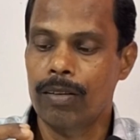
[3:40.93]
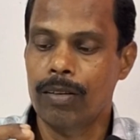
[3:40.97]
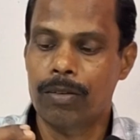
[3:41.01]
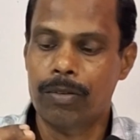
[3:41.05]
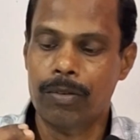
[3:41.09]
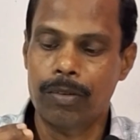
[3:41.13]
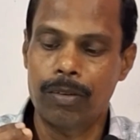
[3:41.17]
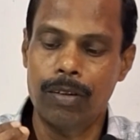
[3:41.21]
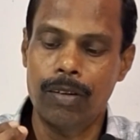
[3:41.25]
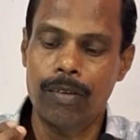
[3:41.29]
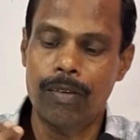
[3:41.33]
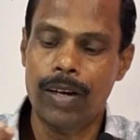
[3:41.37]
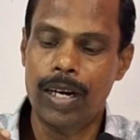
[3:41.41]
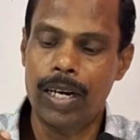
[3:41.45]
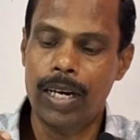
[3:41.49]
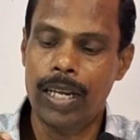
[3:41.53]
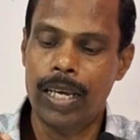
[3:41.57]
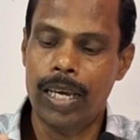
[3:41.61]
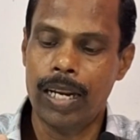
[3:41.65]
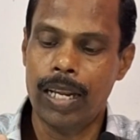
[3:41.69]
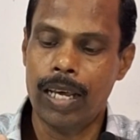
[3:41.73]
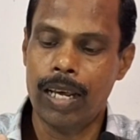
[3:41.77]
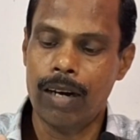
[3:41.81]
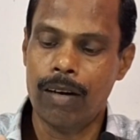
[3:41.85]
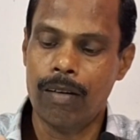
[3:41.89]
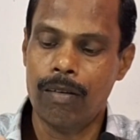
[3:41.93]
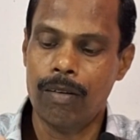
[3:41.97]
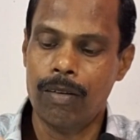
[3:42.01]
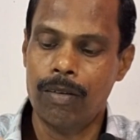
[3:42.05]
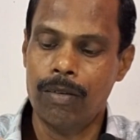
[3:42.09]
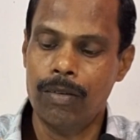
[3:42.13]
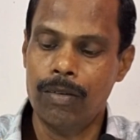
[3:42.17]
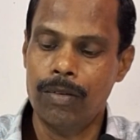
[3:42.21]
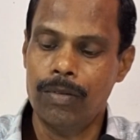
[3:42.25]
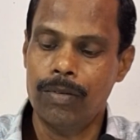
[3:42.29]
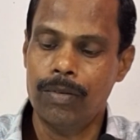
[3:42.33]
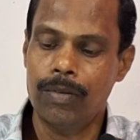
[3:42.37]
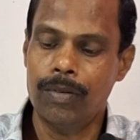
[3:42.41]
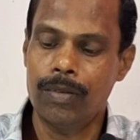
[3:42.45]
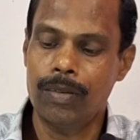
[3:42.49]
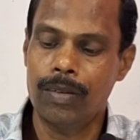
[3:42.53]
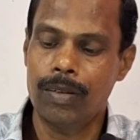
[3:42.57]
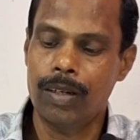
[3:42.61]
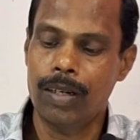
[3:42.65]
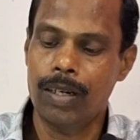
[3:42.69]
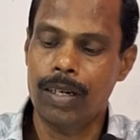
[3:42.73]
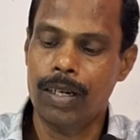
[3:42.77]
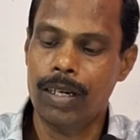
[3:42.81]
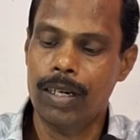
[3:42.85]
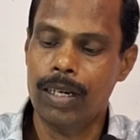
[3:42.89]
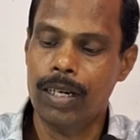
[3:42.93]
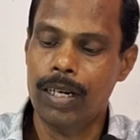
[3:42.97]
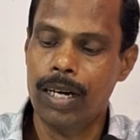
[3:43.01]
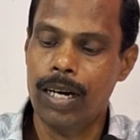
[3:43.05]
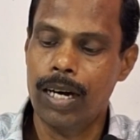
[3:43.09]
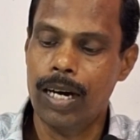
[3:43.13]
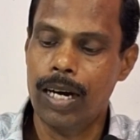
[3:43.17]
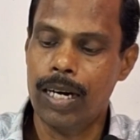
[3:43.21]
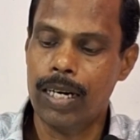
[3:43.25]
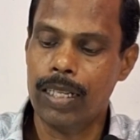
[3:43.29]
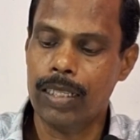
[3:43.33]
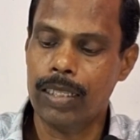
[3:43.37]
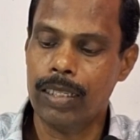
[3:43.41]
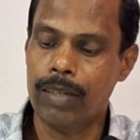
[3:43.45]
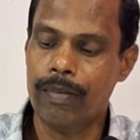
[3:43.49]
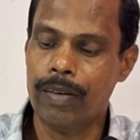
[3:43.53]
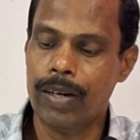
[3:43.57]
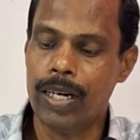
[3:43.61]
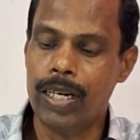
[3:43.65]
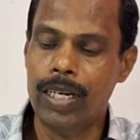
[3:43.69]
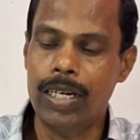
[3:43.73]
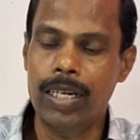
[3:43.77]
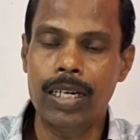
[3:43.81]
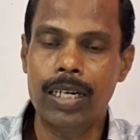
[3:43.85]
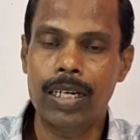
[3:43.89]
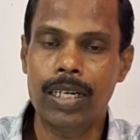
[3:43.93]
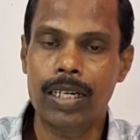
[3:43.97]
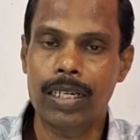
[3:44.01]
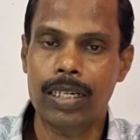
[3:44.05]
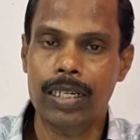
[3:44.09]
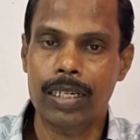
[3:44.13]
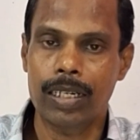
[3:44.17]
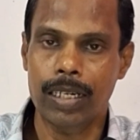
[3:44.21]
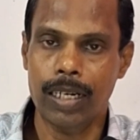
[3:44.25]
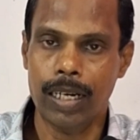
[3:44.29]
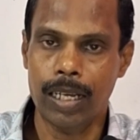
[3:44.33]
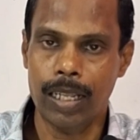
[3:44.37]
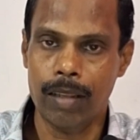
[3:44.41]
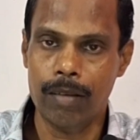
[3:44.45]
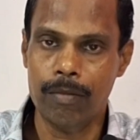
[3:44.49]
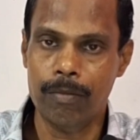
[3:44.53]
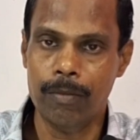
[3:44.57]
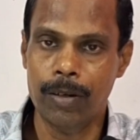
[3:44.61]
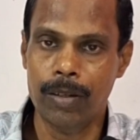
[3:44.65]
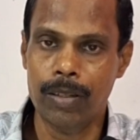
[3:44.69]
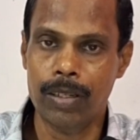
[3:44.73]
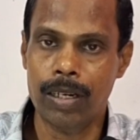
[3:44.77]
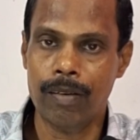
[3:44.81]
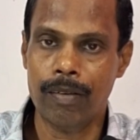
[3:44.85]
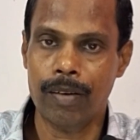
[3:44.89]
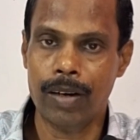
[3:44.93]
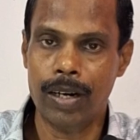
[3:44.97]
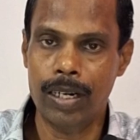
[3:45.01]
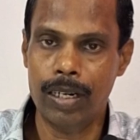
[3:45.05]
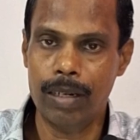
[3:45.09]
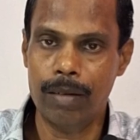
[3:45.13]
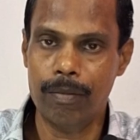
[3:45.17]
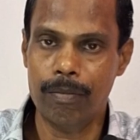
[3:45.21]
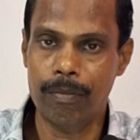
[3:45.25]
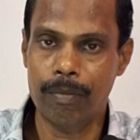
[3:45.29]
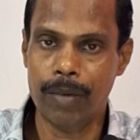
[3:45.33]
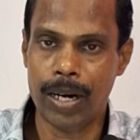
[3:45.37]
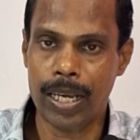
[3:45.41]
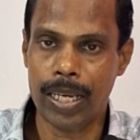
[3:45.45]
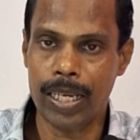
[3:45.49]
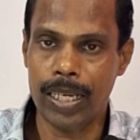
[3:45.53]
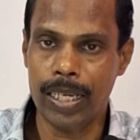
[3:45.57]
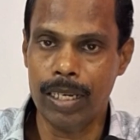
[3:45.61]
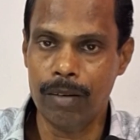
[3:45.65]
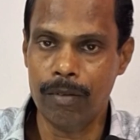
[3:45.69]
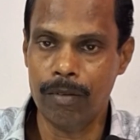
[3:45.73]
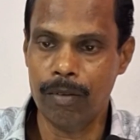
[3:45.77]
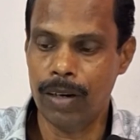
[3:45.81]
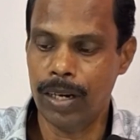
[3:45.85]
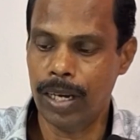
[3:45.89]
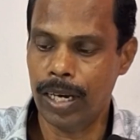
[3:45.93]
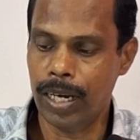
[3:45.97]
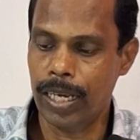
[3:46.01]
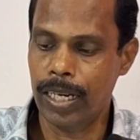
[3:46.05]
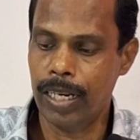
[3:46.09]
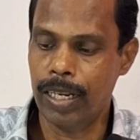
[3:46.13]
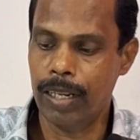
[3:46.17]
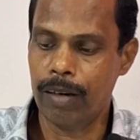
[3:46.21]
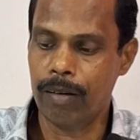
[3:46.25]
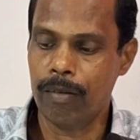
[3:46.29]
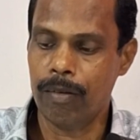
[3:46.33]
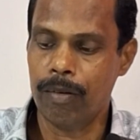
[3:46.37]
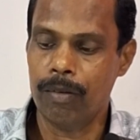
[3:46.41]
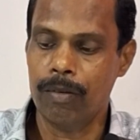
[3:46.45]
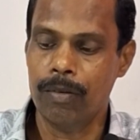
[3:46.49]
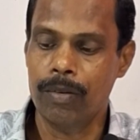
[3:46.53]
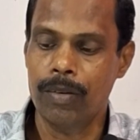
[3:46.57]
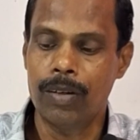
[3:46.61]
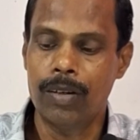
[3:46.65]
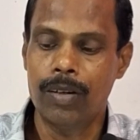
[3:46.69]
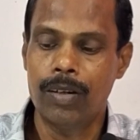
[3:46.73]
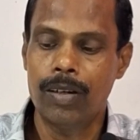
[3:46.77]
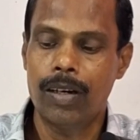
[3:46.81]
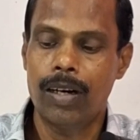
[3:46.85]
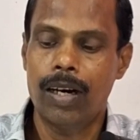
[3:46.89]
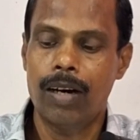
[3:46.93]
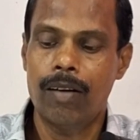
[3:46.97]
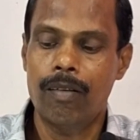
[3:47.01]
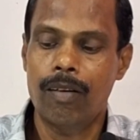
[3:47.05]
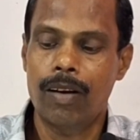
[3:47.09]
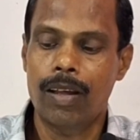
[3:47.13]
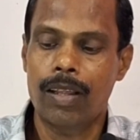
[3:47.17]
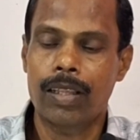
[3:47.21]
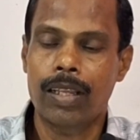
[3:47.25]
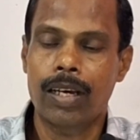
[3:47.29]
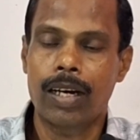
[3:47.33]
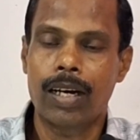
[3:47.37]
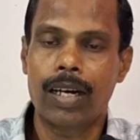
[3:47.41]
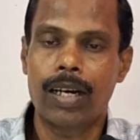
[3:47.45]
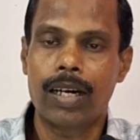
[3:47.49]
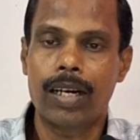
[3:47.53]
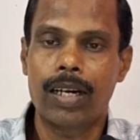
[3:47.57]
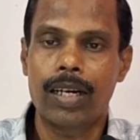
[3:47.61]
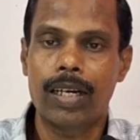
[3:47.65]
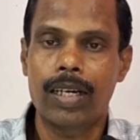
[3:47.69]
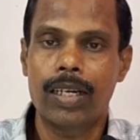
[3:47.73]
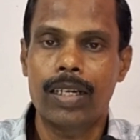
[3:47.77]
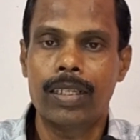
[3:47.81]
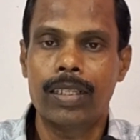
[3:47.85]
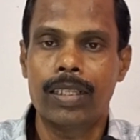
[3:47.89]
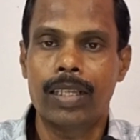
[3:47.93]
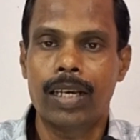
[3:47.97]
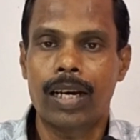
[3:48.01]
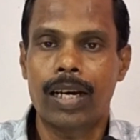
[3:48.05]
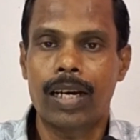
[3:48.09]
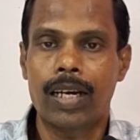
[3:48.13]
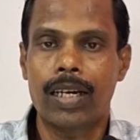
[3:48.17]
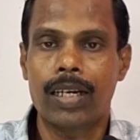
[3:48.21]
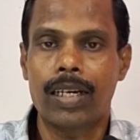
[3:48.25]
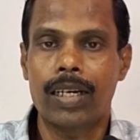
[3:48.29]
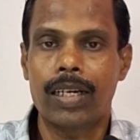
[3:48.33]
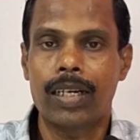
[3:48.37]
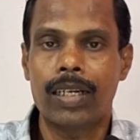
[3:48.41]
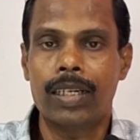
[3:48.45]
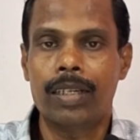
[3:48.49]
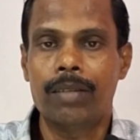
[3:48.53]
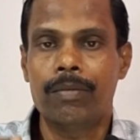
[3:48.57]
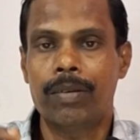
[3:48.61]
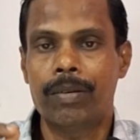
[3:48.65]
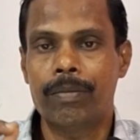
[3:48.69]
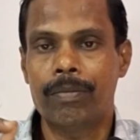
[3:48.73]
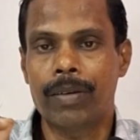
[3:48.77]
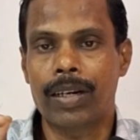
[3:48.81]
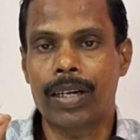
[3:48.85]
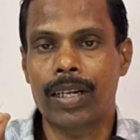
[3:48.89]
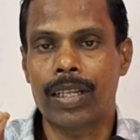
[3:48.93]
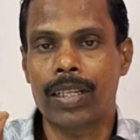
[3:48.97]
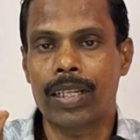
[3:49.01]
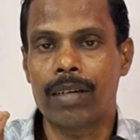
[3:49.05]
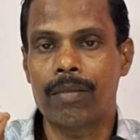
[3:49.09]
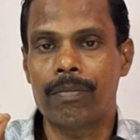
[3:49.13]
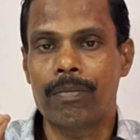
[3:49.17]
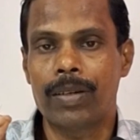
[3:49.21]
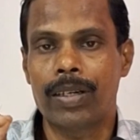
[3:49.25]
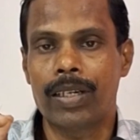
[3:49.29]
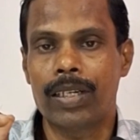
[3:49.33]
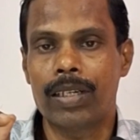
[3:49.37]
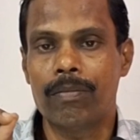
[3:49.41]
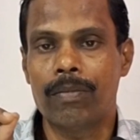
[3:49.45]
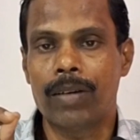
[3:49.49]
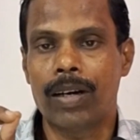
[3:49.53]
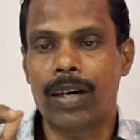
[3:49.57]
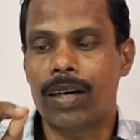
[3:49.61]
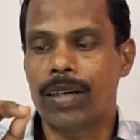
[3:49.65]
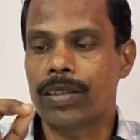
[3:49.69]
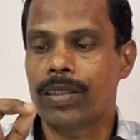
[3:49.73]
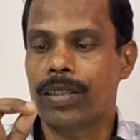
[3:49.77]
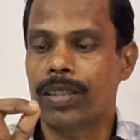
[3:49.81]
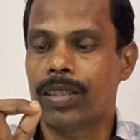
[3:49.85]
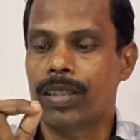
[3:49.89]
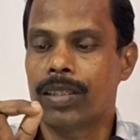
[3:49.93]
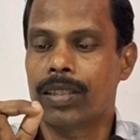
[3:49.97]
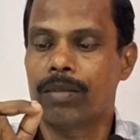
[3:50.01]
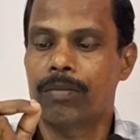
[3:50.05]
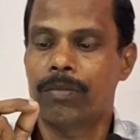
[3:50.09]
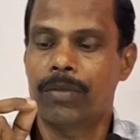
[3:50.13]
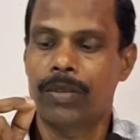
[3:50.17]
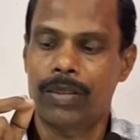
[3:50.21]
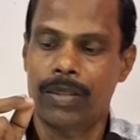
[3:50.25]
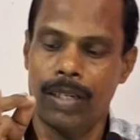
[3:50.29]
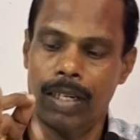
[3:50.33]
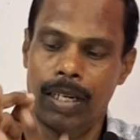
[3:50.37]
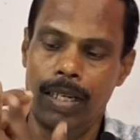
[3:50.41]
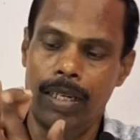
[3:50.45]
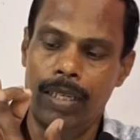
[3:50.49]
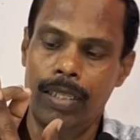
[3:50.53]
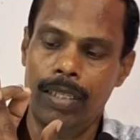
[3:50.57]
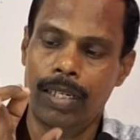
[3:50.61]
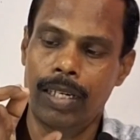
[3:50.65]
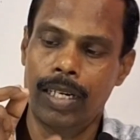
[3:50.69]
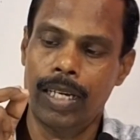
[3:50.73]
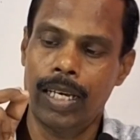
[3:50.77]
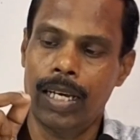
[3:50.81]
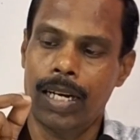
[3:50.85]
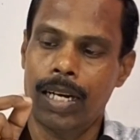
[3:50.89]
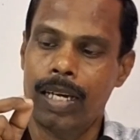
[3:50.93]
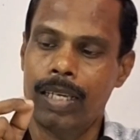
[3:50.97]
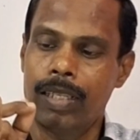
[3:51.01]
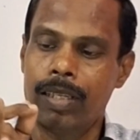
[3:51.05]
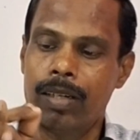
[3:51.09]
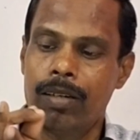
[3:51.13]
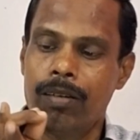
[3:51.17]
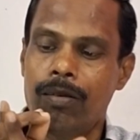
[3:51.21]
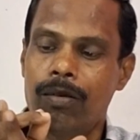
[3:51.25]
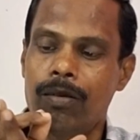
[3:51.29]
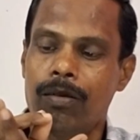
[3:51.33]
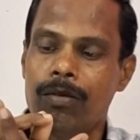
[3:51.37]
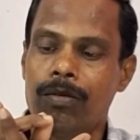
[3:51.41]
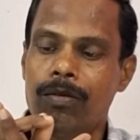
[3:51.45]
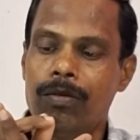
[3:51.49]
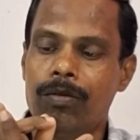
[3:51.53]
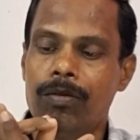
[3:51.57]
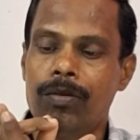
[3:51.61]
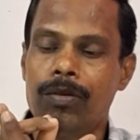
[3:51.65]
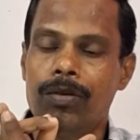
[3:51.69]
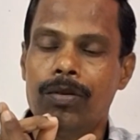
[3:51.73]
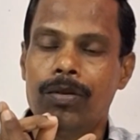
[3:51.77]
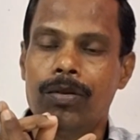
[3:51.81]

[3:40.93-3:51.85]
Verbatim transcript: இந்த சுண்டு விரல் நேராக இருக்கணும் அடுத்த விரல் அதாவது மோதிர விரல் மடங்கி உள்ளங்கையில் இருக்கணும் அவ்வளோதான் இதான் இப்படி பண்ணுறது தான் பேர் மகாசிரசு முத்திரை இதுக்கு நேராக இது இருக்கணும்